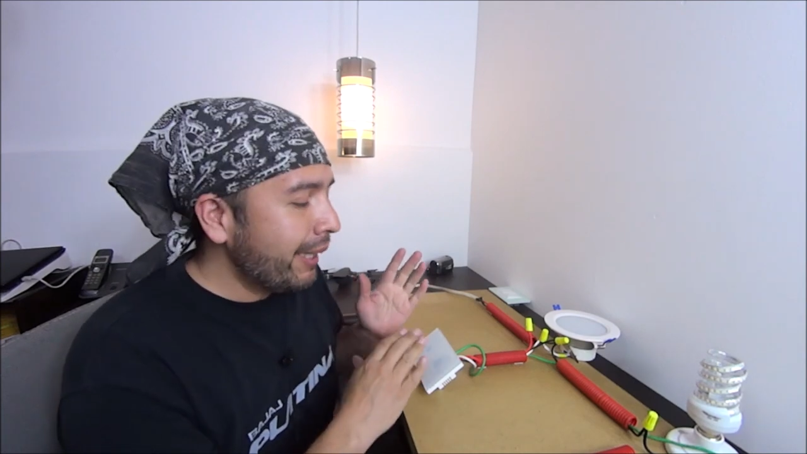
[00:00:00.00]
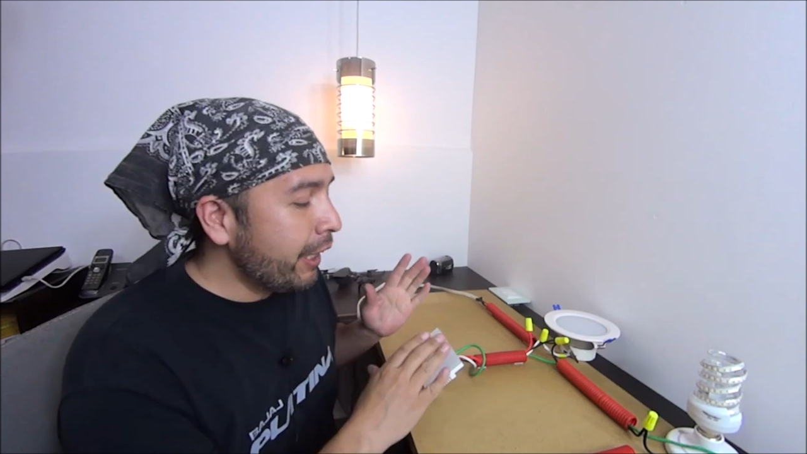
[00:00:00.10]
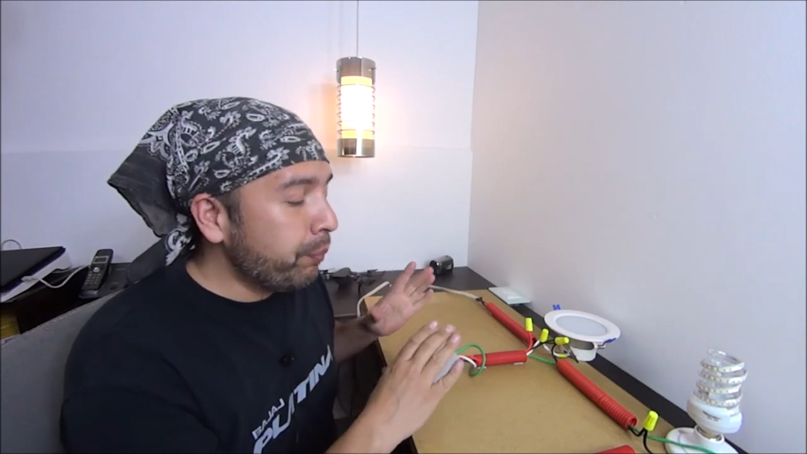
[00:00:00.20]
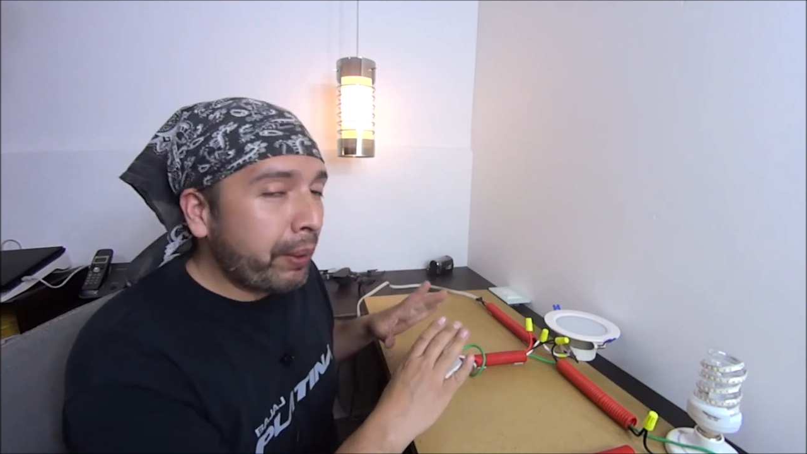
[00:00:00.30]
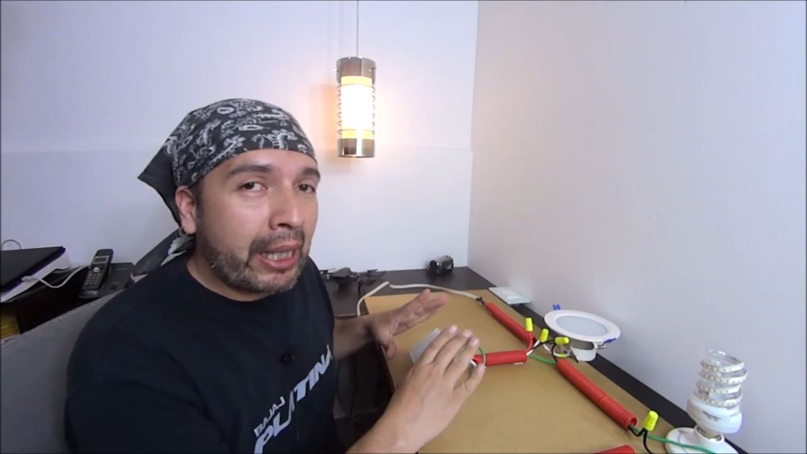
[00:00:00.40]

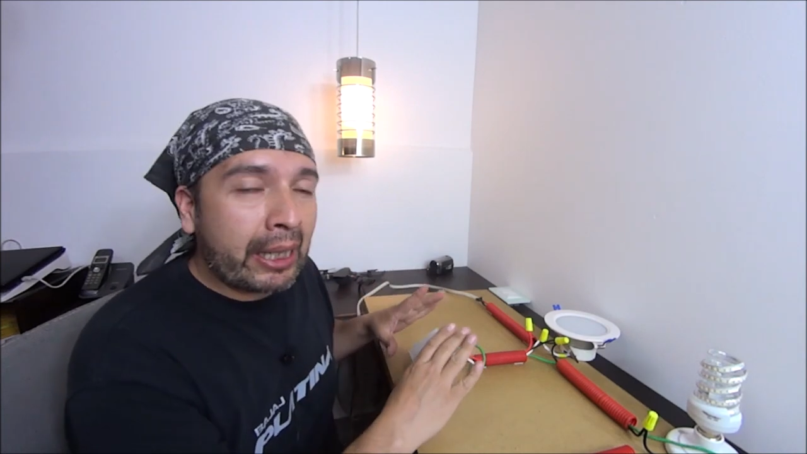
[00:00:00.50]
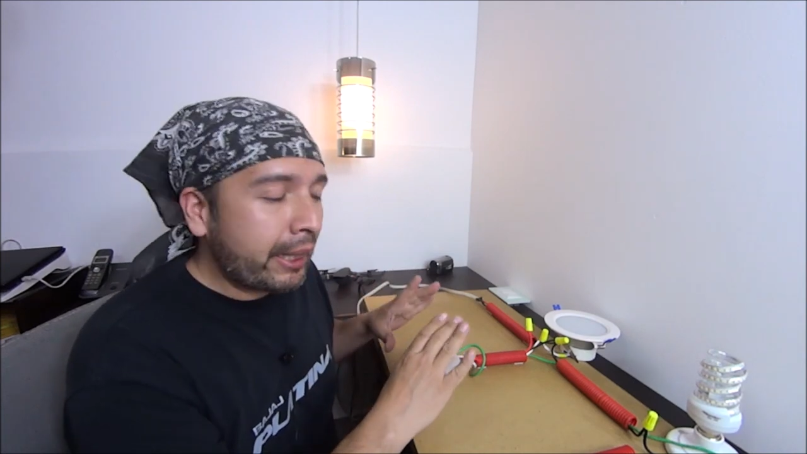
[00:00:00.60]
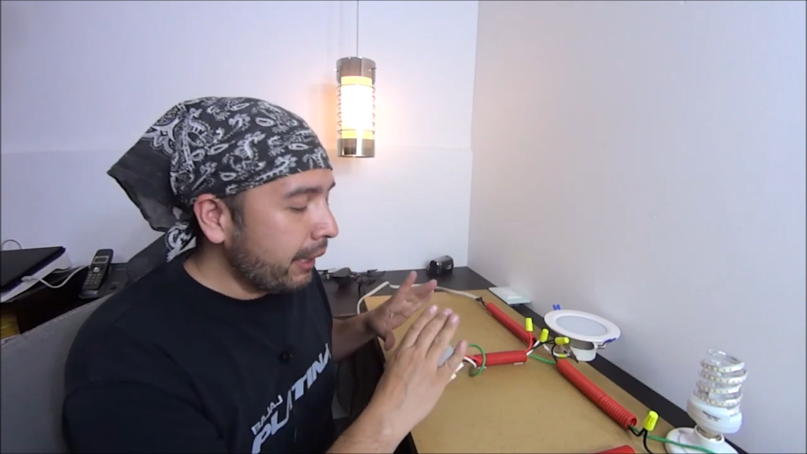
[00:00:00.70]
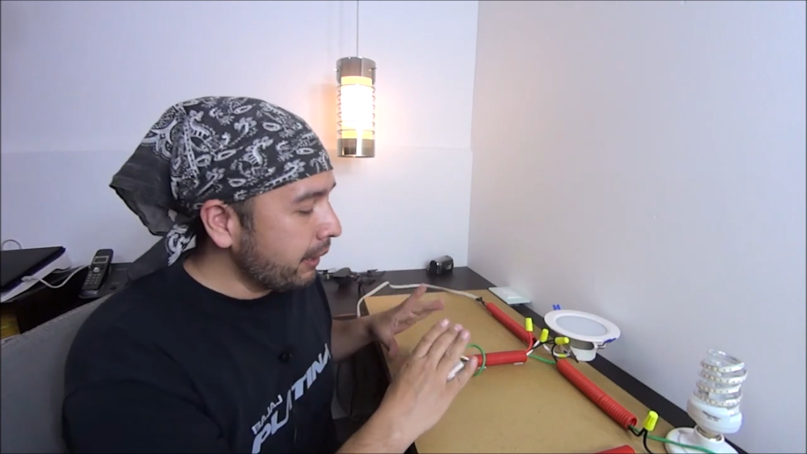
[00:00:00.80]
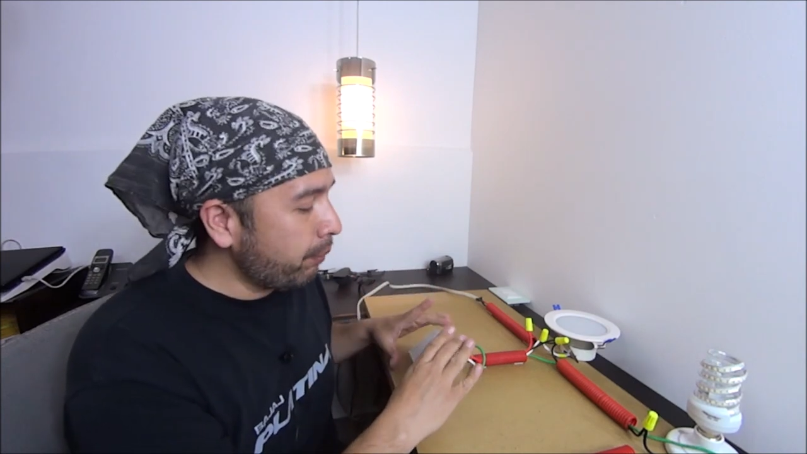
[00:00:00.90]
y para
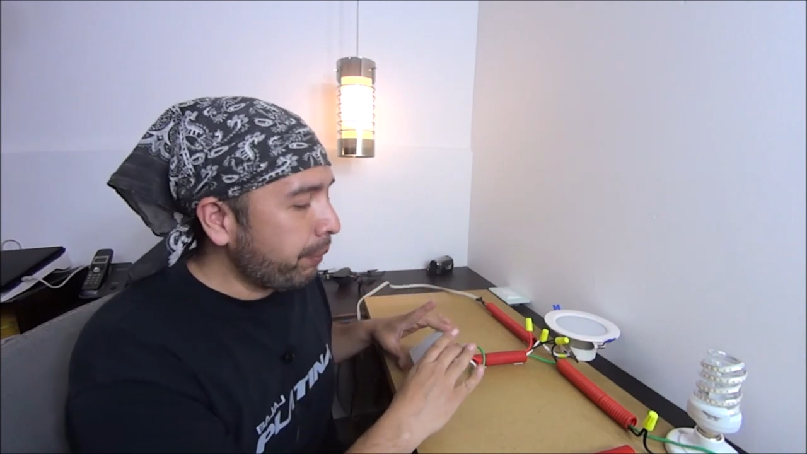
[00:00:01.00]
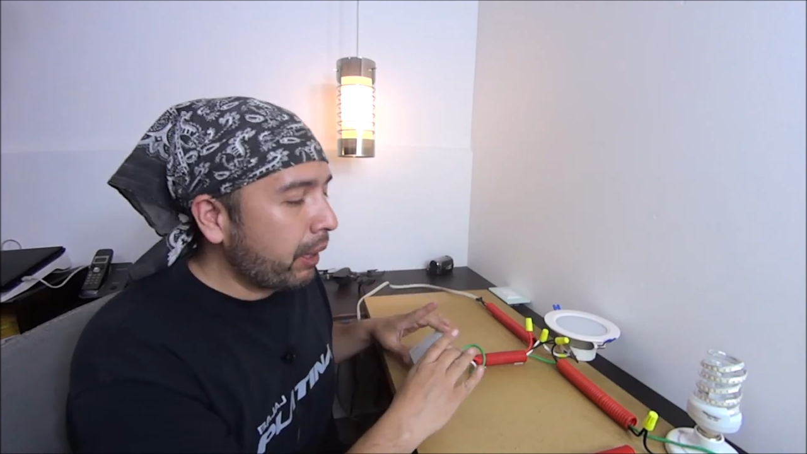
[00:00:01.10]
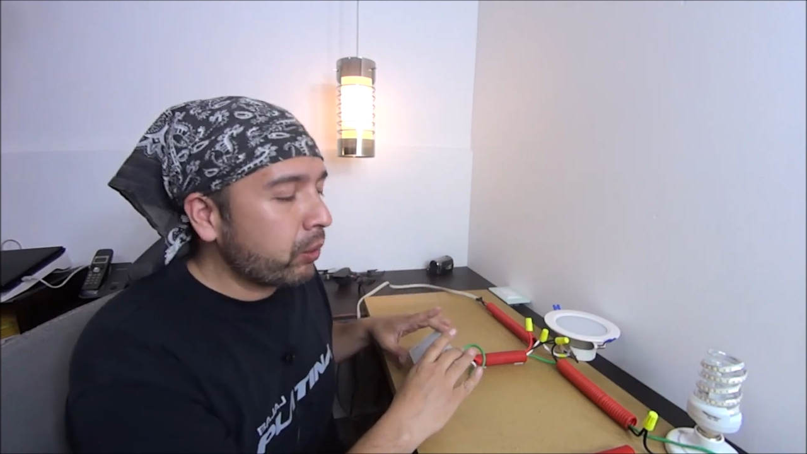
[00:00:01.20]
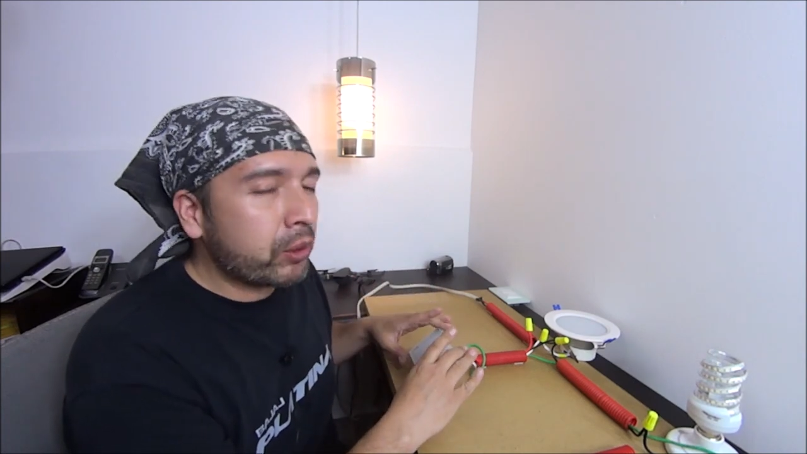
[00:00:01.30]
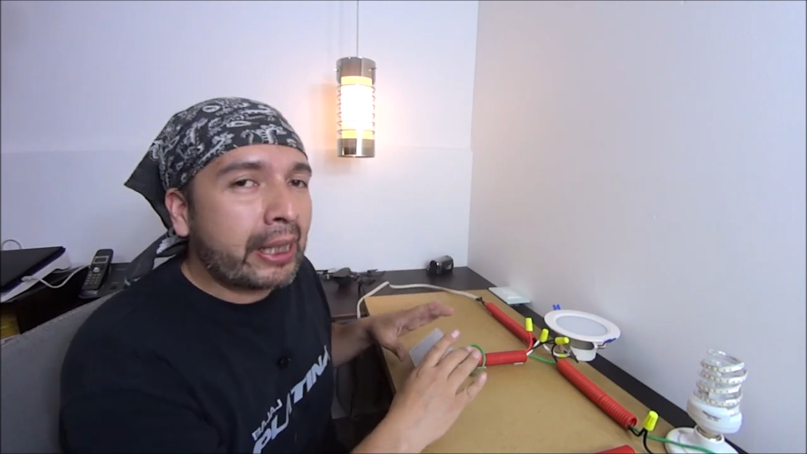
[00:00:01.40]
que este
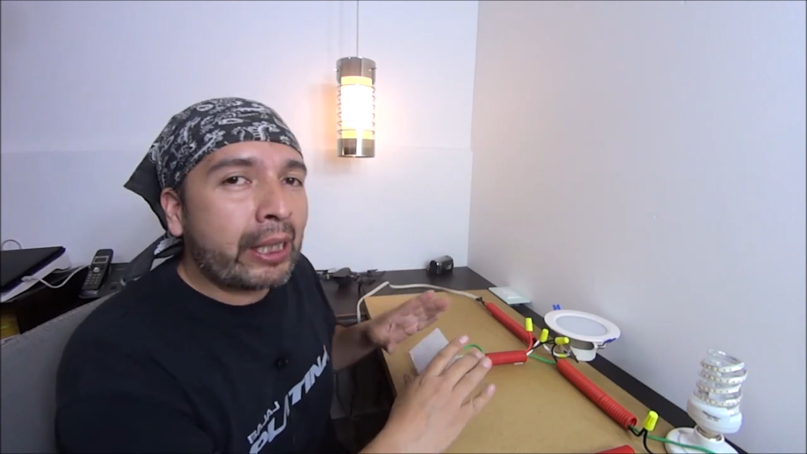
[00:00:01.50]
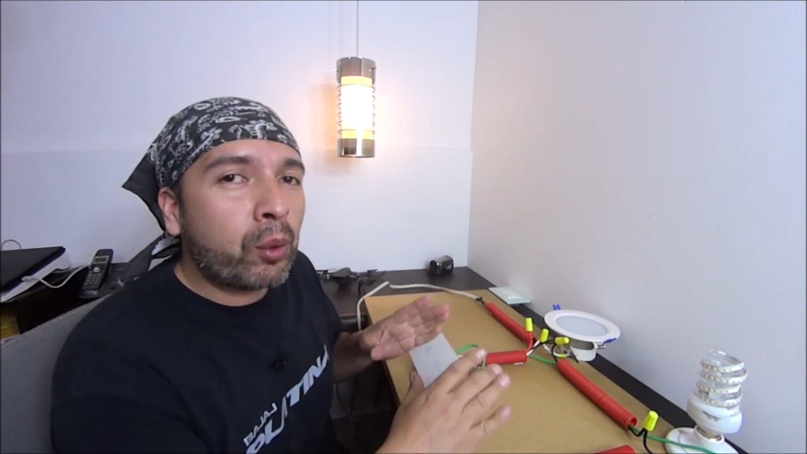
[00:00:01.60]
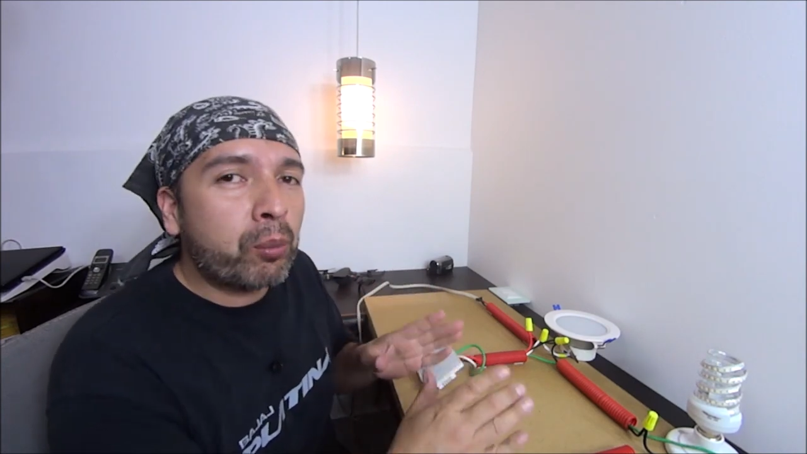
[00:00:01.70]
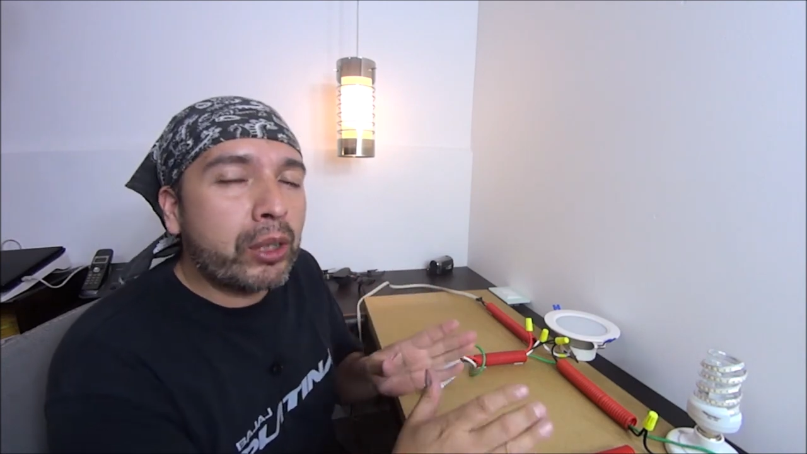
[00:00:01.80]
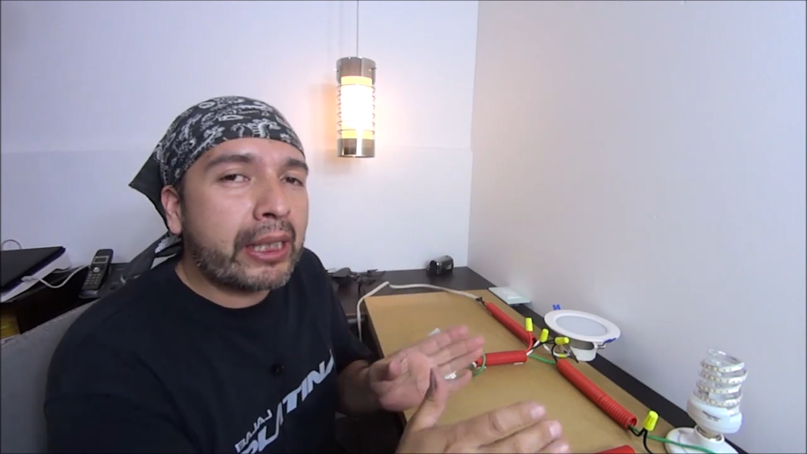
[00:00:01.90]
apagador se
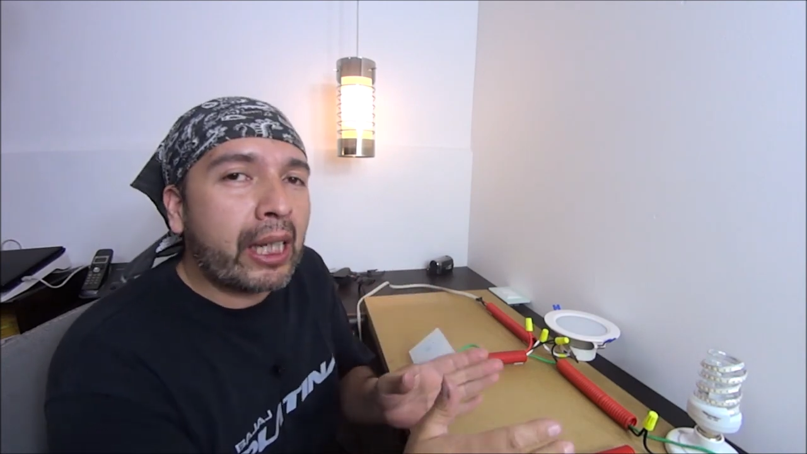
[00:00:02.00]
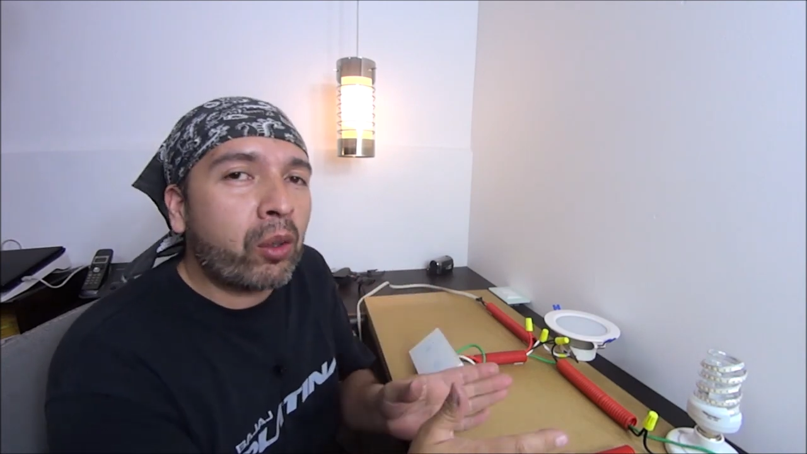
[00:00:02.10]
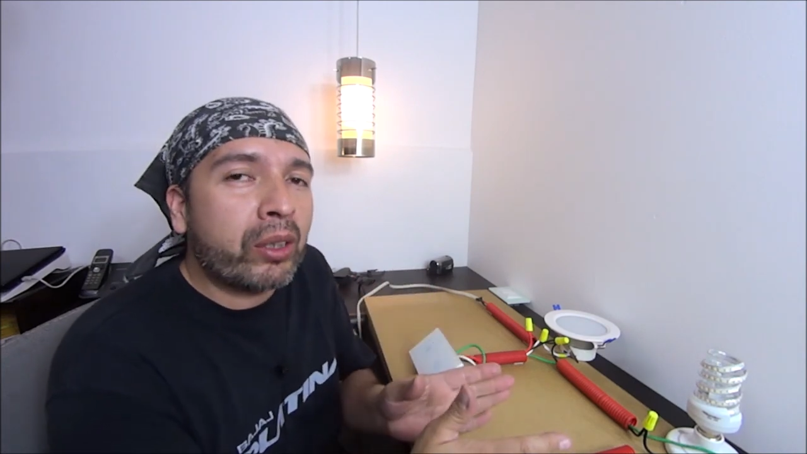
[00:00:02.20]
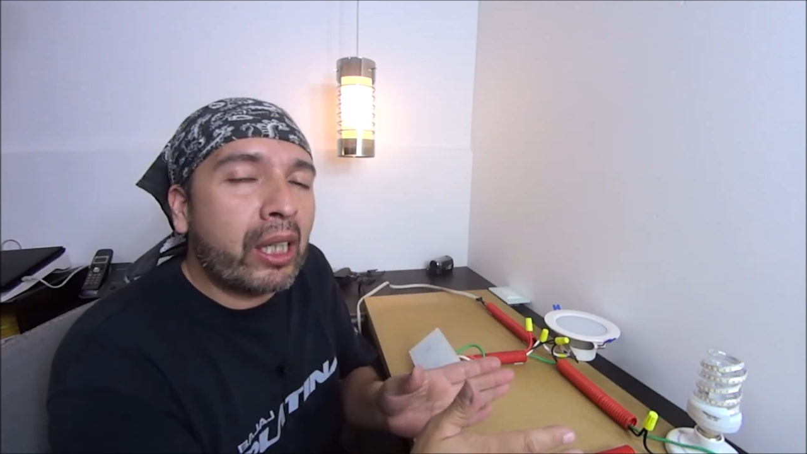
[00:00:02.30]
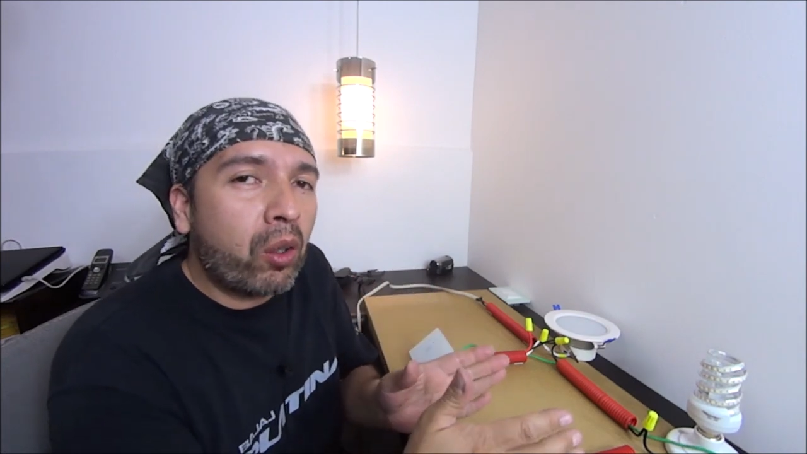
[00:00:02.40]
comunique
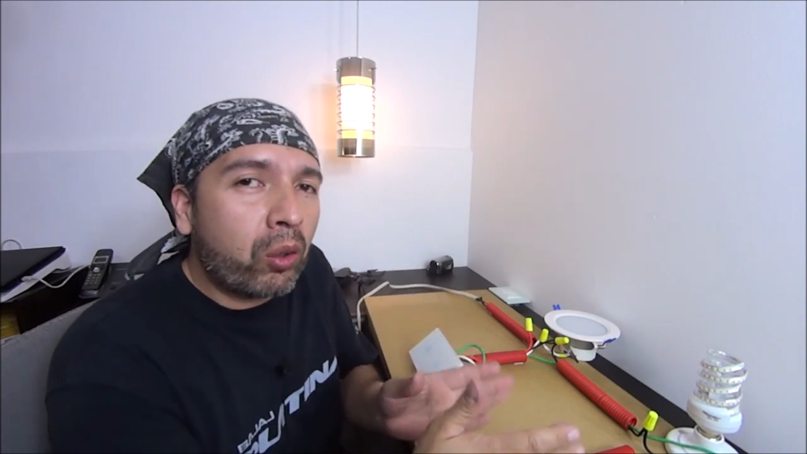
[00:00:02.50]
con el